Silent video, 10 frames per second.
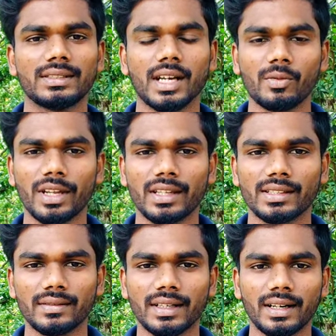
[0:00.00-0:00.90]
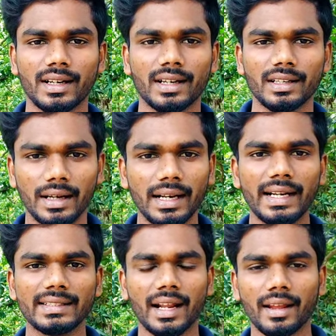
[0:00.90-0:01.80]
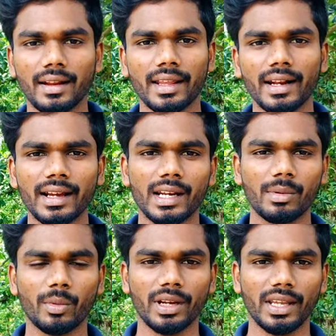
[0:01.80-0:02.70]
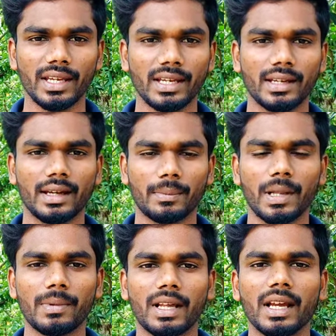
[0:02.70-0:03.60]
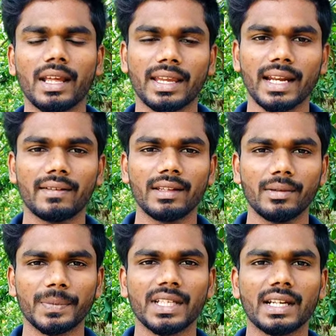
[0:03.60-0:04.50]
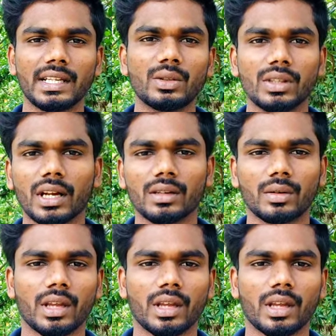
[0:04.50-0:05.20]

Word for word: ஜாப் வேகன்சி விட்டுருக்காங்க லேடிஸ் யாராவது இருந்தீங்கன்னா கண்டிப்பாக போய் நீங்கள் அப்ளை பண்ணுங்கள் நான் கீழே வந்து வெப்சைட் லிங்க்கும் தரேன்